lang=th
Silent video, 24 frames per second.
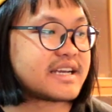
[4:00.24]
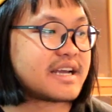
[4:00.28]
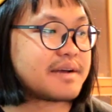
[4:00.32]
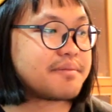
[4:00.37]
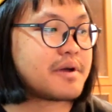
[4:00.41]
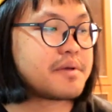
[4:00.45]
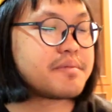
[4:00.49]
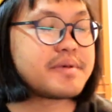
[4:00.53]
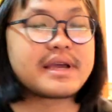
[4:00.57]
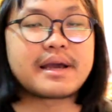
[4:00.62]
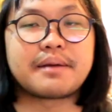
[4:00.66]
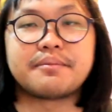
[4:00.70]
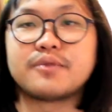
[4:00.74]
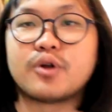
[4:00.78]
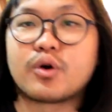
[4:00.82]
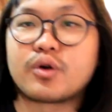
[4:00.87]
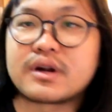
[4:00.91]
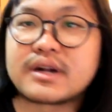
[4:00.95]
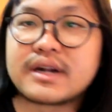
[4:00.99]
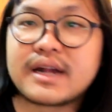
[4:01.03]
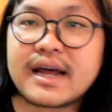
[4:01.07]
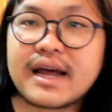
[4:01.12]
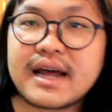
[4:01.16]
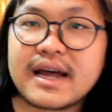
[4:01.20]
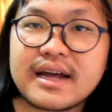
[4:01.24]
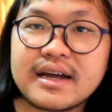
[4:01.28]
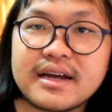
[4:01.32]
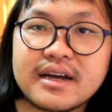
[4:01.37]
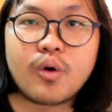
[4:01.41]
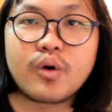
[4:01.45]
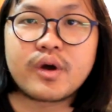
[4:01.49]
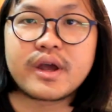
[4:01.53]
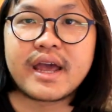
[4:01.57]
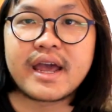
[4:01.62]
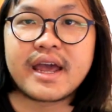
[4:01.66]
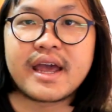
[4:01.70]
จะยังไม่มีกำหนดนะฮะ
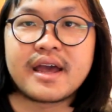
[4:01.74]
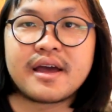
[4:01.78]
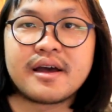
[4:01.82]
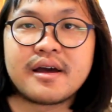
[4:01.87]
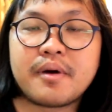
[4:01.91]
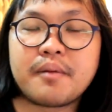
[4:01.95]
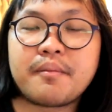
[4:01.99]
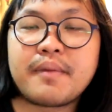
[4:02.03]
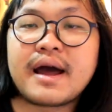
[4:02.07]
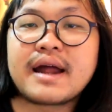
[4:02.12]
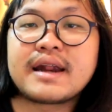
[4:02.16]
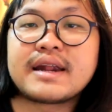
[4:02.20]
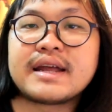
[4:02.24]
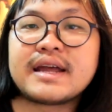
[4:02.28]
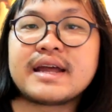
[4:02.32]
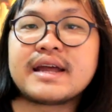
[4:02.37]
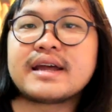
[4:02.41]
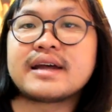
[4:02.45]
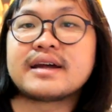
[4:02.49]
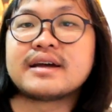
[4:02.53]
โอเค ประมาณนี้